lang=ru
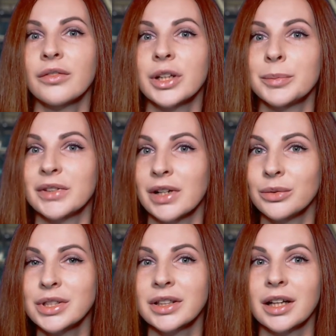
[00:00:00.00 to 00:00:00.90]
В
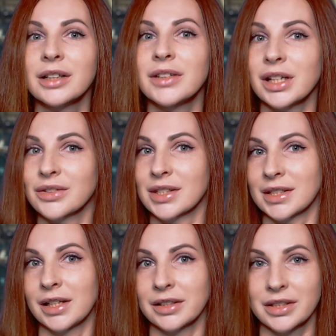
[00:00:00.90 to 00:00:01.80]
криптовалюте, как говорят в
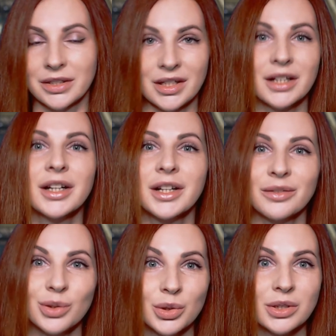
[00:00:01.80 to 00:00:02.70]
социальных сетях,
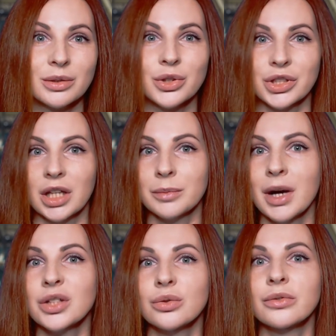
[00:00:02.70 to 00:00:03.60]
все сложно. От
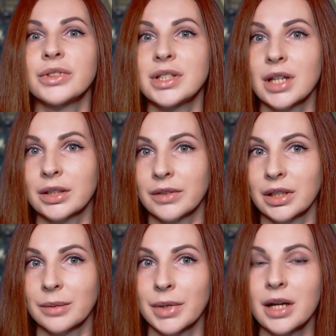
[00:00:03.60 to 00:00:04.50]
максимума 10
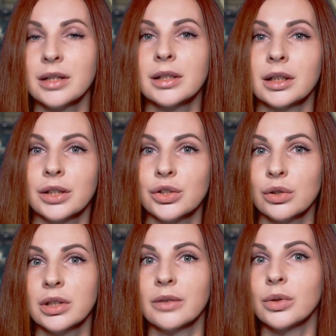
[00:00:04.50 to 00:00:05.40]
ноября рынок
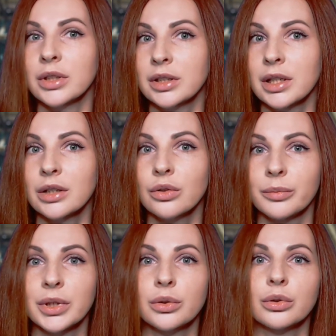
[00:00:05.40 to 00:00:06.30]
отошел довольно далеко.
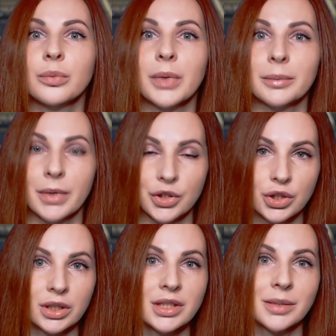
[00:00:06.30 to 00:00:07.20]
Биткоин упал
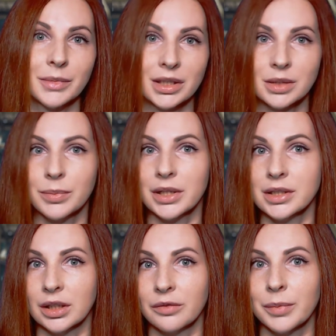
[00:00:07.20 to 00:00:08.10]
почти на
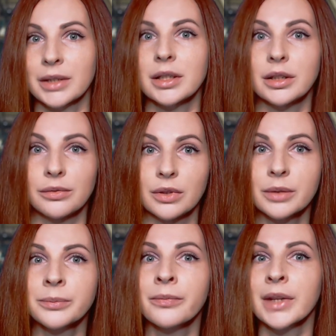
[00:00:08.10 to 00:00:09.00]
17%. Падает
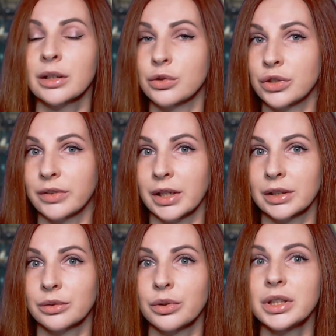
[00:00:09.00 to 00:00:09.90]
эфир, ключевые
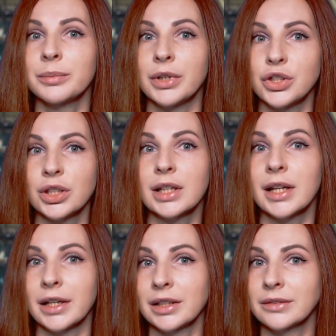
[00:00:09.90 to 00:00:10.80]
альткоины. Причины
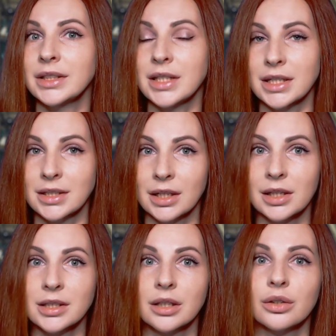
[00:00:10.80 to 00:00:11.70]
для этого есть.
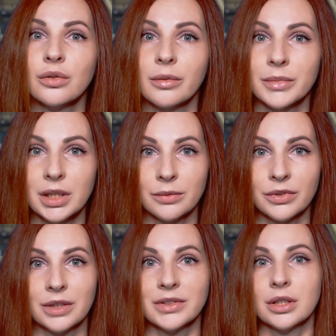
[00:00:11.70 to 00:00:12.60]
Согласно новым
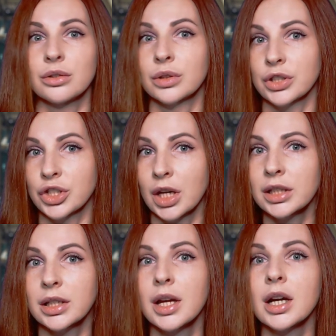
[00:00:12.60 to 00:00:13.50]
требованиям в Соединенных
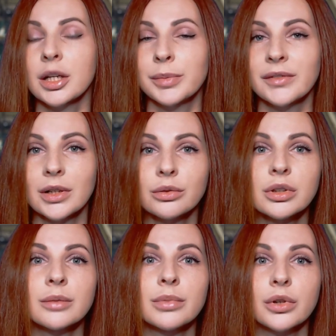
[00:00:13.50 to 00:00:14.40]
Штатах,
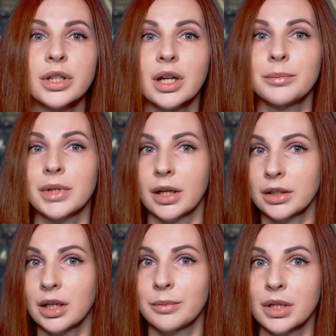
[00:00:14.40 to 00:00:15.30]
криптовалютные
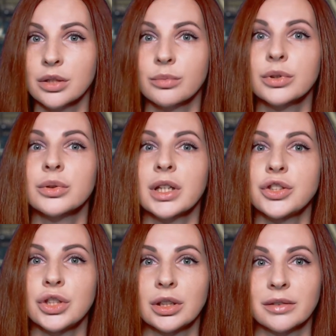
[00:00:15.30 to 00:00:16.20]
брокеры-операторы обязаны будут
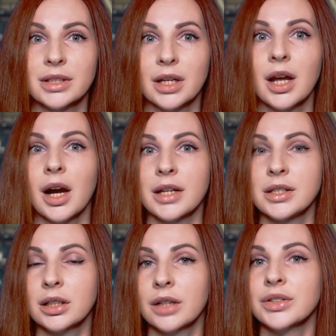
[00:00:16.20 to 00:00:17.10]
отчитываться о а
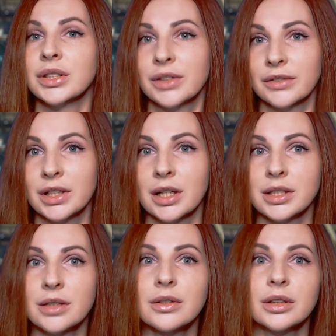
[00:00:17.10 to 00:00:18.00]
сделках в цифровых
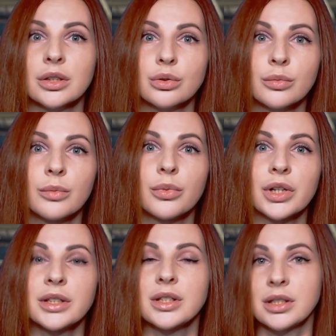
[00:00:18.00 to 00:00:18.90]
активах на сумму
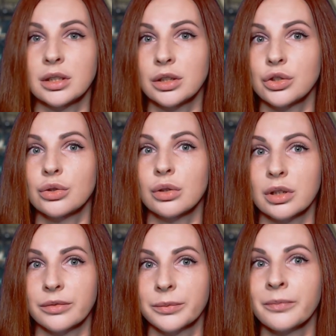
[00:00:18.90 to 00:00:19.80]
более 10 тысяч
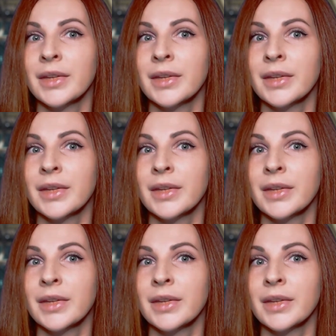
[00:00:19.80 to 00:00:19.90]
долларов.